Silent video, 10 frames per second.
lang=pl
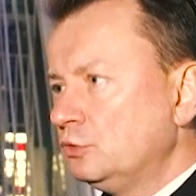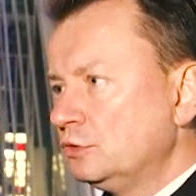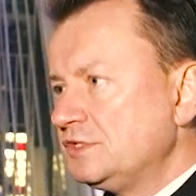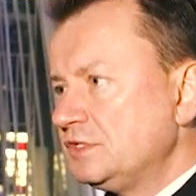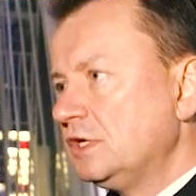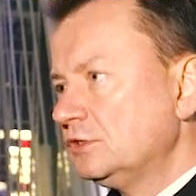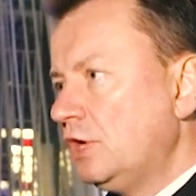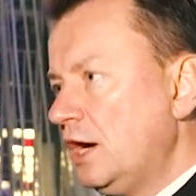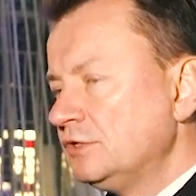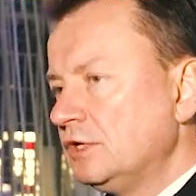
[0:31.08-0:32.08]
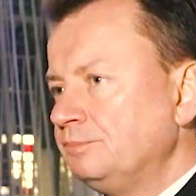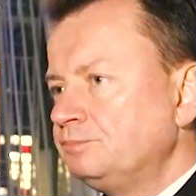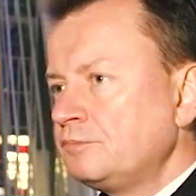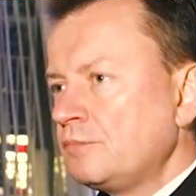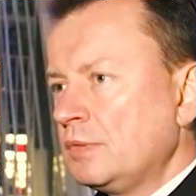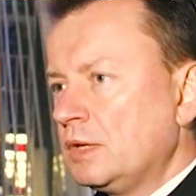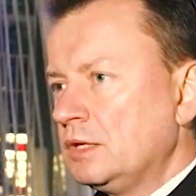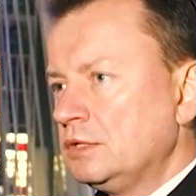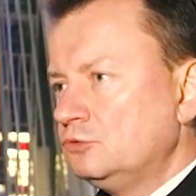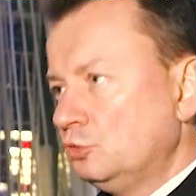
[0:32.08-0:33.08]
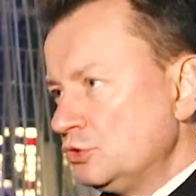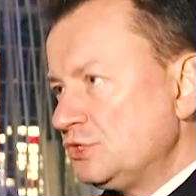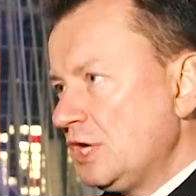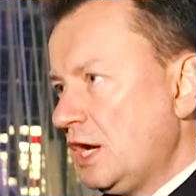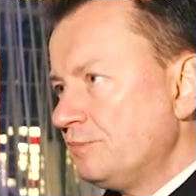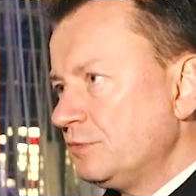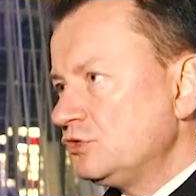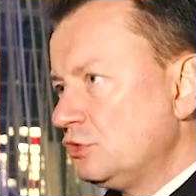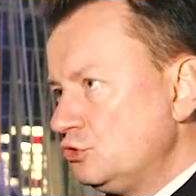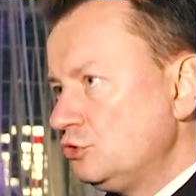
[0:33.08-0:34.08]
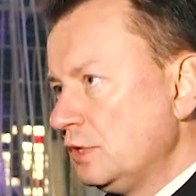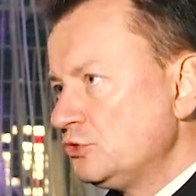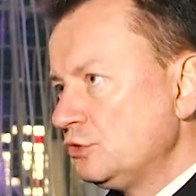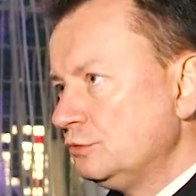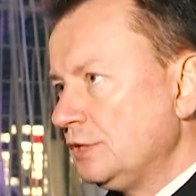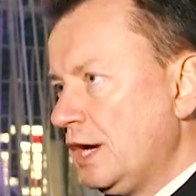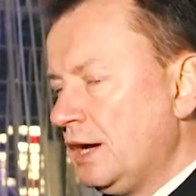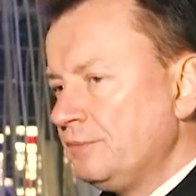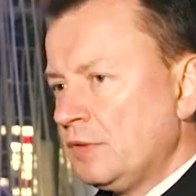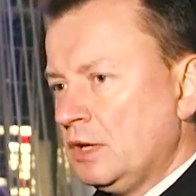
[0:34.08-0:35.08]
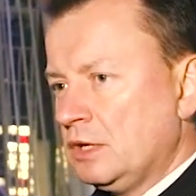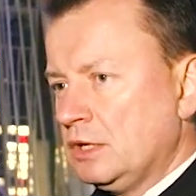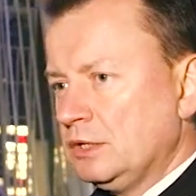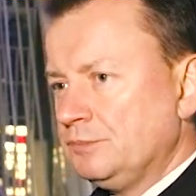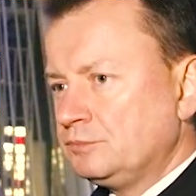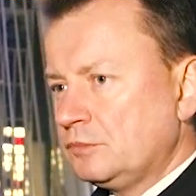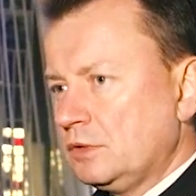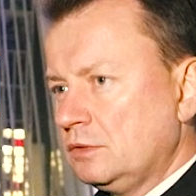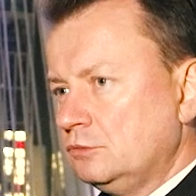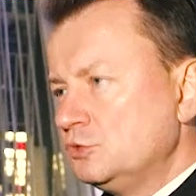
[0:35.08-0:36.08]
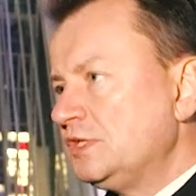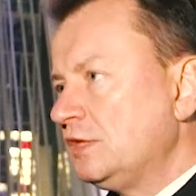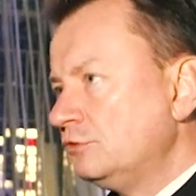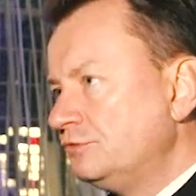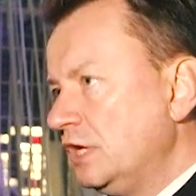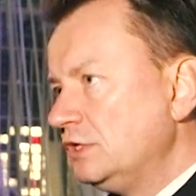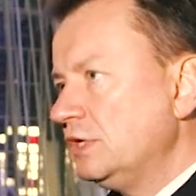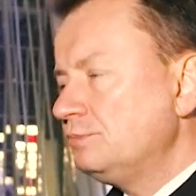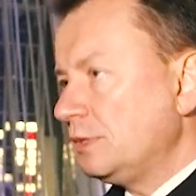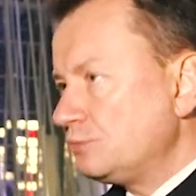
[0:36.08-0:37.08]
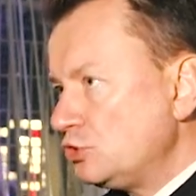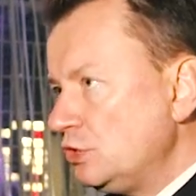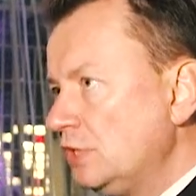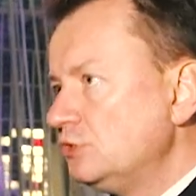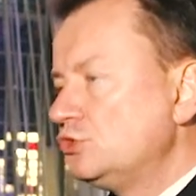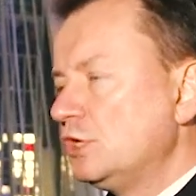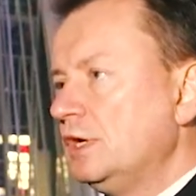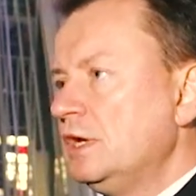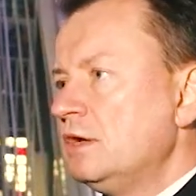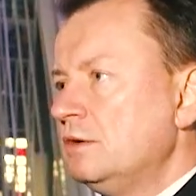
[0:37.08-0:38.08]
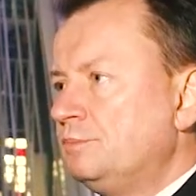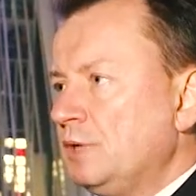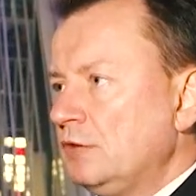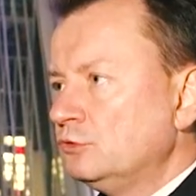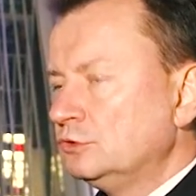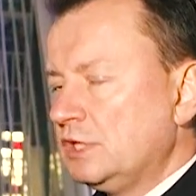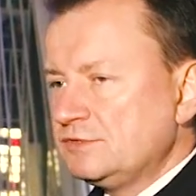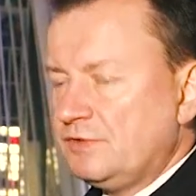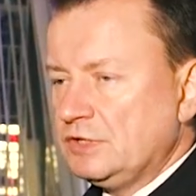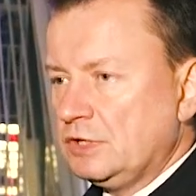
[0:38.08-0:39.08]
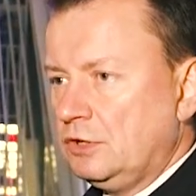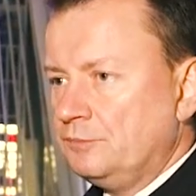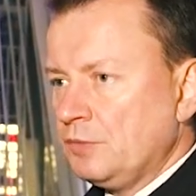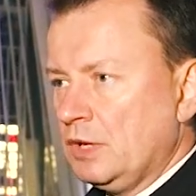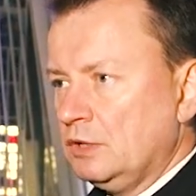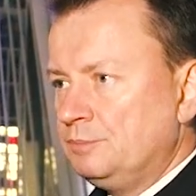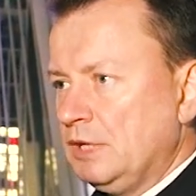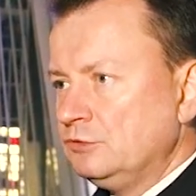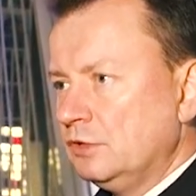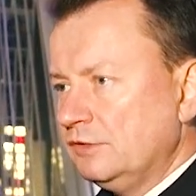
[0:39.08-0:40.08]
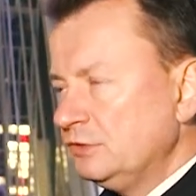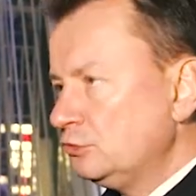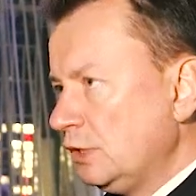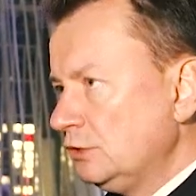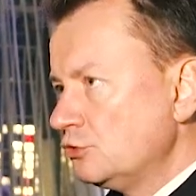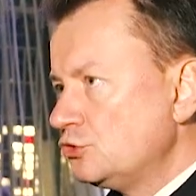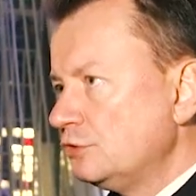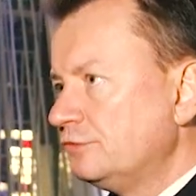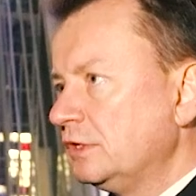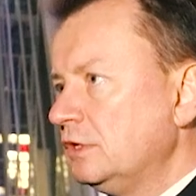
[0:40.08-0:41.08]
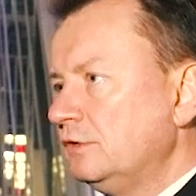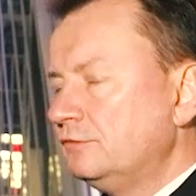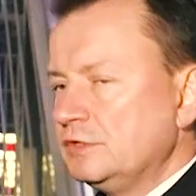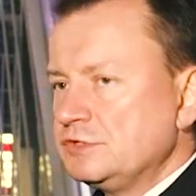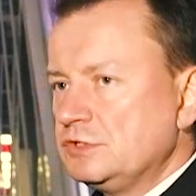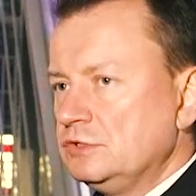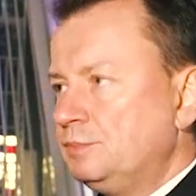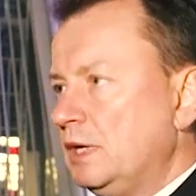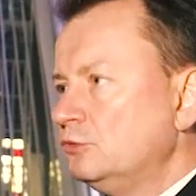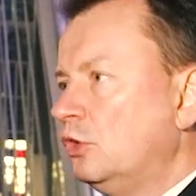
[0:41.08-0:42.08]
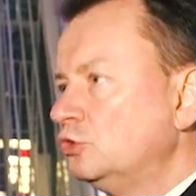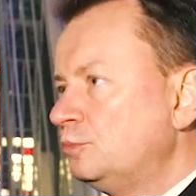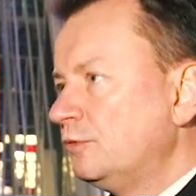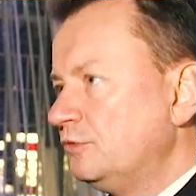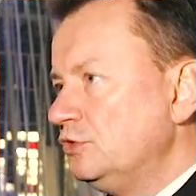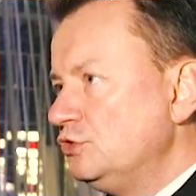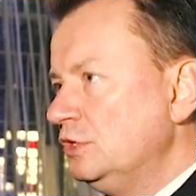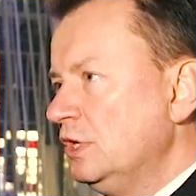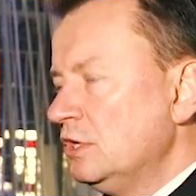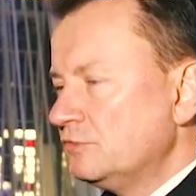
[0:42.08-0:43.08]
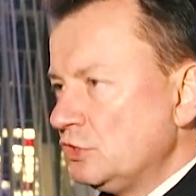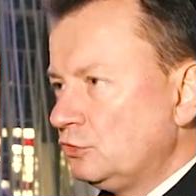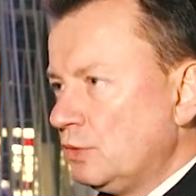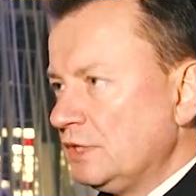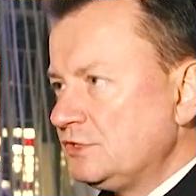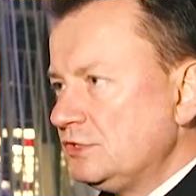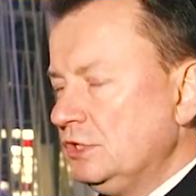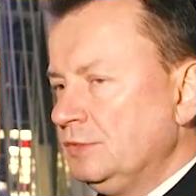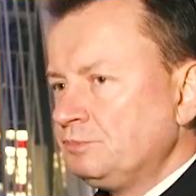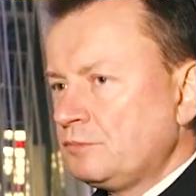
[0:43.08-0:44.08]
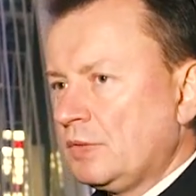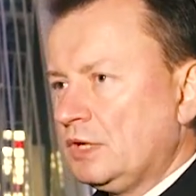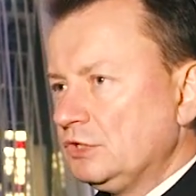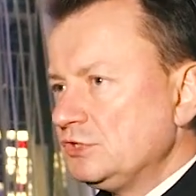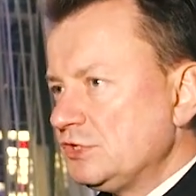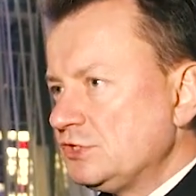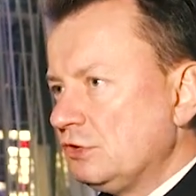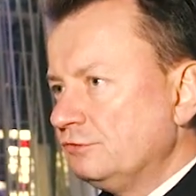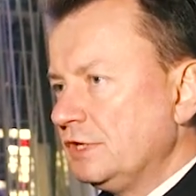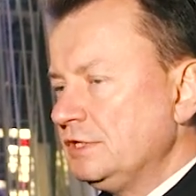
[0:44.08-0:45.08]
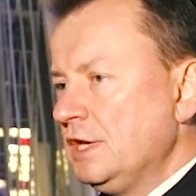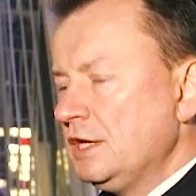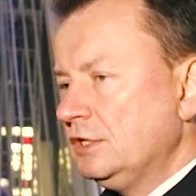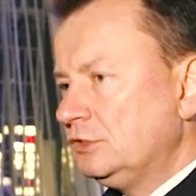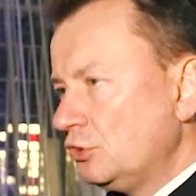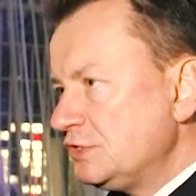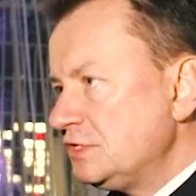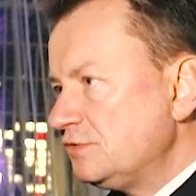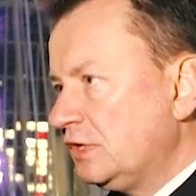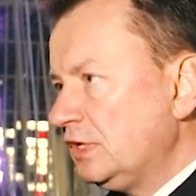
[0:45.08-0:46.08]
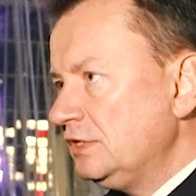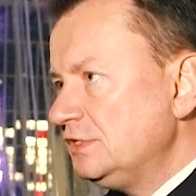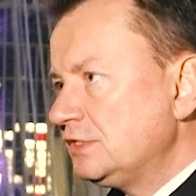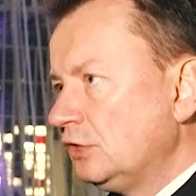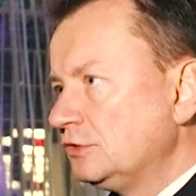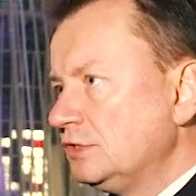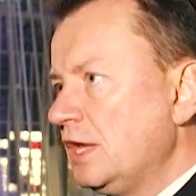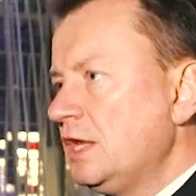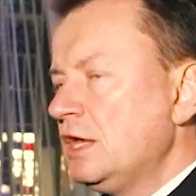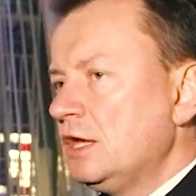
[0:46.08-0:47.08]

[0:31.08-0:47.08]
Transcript: Turcji Erdoanem, E, Turcja zgodziła się na ustanowienie, na przyjęcie planu, tak zwanego e, planu ewentualnościowego, a więc e, planu odpowiedzi w sytuacji mm, kryzysowej. E, to jest niezwykle istotne.